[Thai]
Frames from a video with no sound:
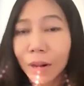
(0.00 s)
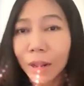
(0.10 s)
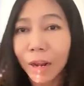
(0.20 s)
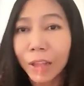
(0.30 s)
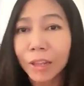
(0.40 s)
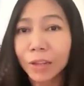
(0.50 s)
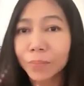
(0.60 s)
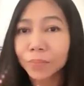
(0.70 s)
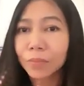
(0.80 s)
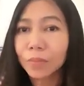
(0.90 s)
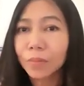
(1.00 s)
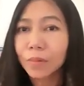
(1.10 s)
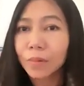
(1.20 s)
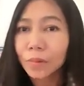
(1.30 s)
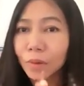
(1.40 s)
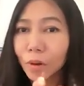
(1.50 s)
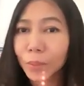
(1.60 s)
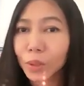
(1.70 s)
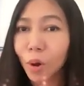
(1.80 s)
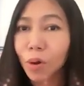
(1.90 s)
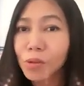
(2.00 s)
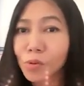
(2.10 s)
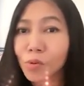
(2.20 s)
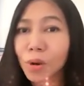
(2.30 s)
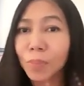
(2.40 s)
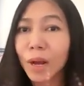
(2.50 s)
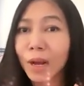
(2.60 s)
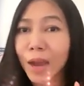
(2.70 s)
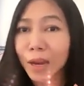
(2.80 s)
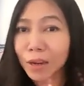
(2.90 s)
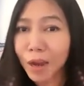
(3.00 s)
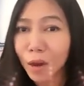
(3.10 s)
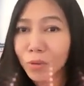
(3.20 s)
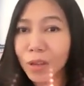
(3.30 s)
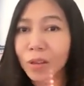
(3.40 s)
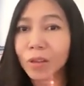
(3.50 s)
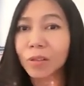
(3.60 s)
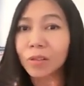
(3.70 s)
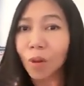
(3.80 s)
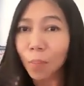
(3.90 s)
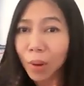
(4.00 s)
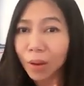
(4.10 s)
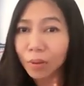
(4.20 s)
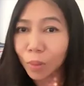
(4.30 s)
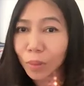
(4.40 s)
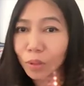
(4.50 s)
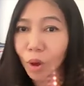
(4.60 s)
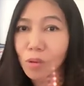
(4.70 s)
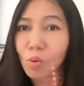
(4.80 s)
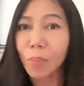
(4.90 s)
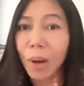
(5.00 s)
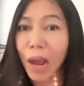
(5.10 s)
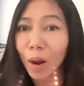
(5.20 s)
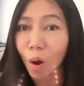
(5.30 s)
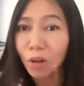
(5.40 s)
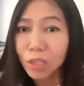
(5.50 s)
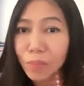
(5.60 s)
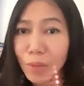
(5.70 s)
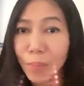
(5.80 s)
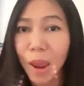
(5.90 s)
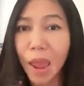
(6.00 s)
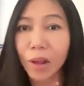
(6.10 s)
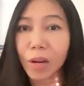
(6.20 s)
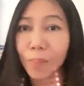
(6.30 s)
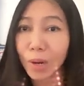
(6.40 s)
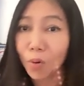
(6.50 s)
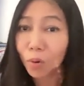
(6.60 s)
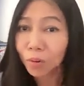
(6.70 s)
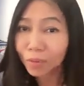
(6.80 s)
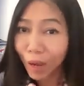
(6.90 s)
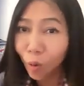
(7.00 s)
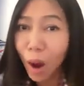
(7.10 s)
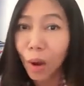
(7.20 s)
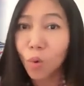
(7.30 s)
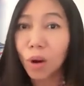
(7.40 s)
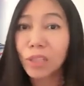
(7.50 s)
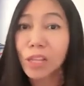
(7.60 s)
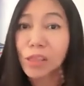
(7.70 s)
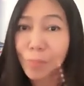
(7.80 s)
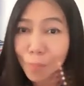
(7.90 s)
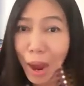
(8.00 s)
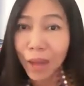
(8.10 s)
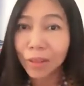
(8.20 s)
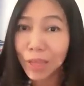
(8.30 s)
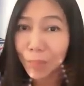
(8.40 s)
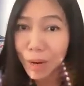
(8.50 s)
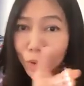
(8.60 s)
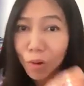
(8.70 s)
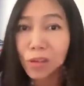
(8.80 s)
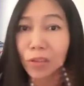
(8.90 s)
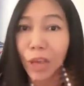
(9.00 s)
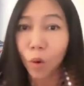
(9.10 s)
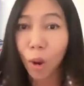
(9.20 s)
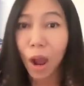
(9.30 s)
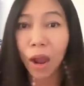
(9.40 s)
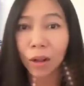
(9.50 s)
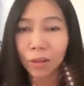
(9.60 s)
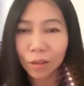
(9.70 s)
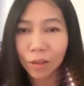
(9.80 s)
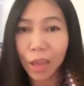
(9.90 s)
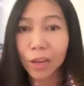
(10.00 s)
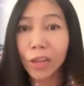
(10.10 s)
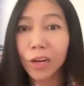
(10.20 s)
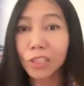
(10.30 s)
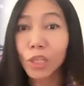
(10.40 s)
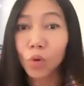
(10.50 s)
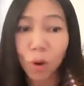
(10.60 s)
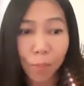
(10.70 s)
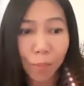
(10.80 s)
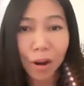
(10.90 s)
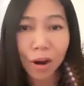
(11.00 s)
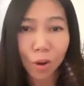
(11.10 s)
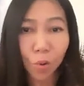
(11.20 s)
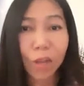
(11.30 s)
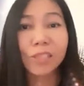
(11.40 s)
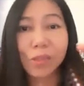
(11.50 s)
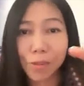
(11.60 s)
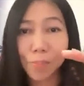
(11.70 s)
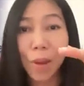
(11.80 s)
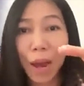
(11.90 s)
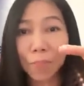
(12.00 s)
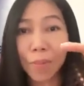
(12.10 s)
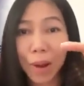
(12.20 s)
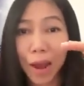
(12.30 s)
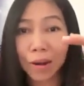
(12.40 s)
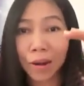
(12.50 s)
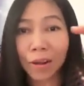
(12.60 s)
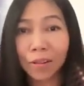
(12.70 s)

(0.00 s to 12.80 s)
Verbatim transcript: อะไรอีก ต้องมาต่อสู้กับอากาศที่หนาวเย็น ต่อไปต้องมาต่อสู้กับค่าของชีพที่แพงริบลิ้วแตงกวาลูกละเจ็ดสิบบาท เตรียมเงินไว้ ซื้อแตงกวาเออิงลิชคิวคัมเบอร์ลูกละเจ็ดสิบบาทประมาณนะ